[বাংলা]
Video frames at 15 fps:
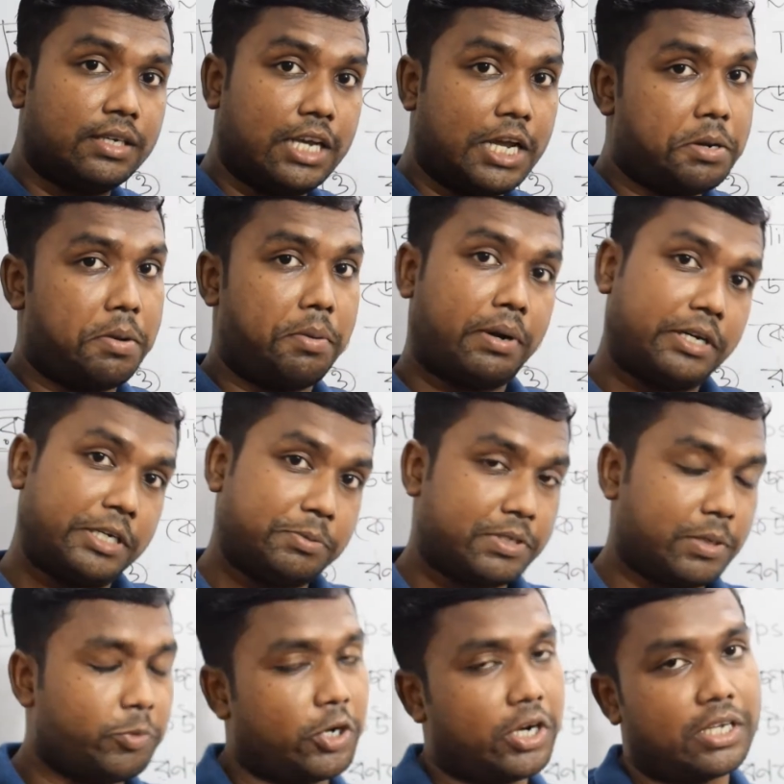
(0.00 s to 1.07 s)
এইভাবে আমরা টিপসটা
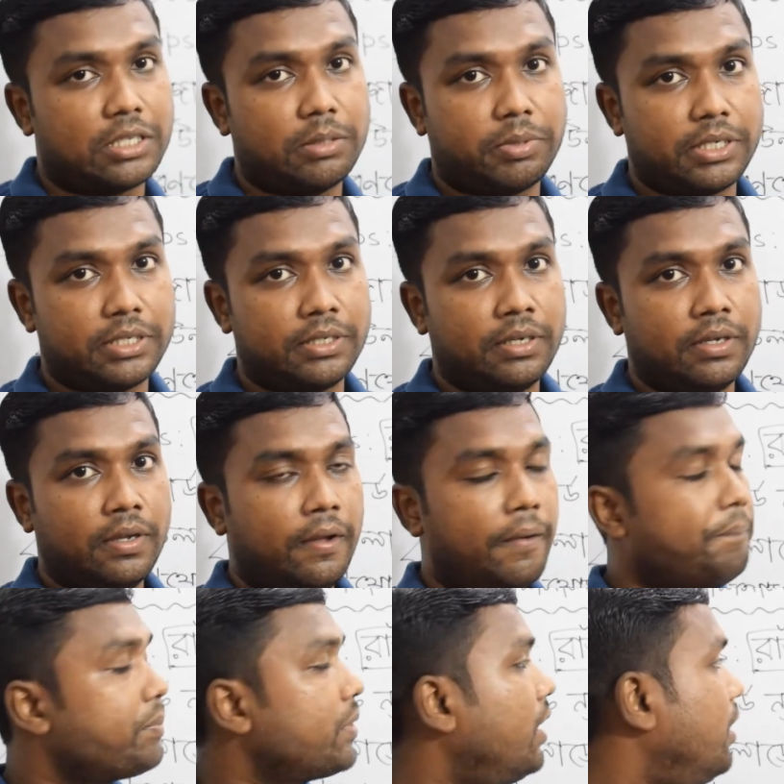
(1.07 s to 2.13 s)
মনে রাখতে পারি
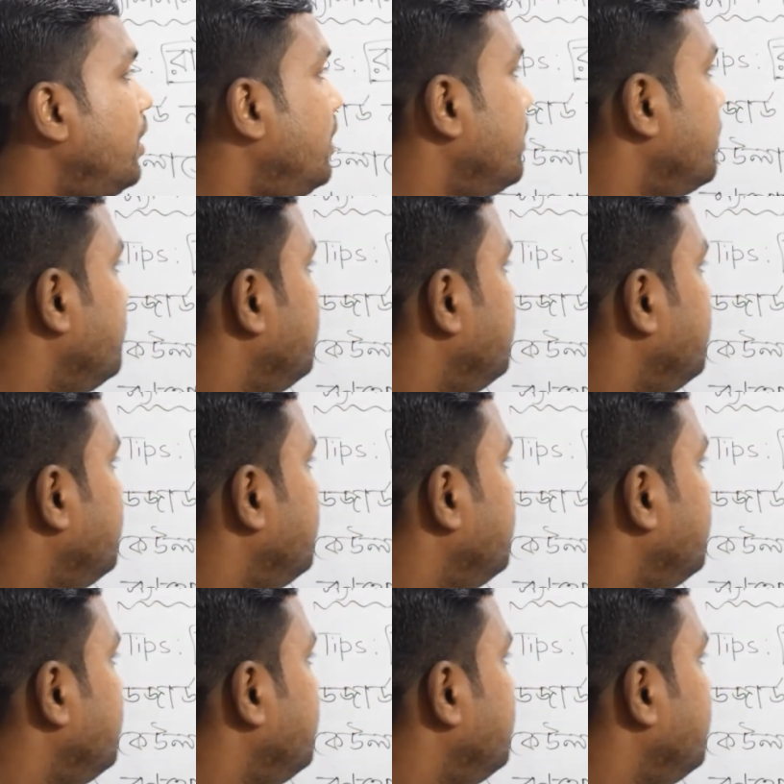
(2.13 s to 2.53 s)
আর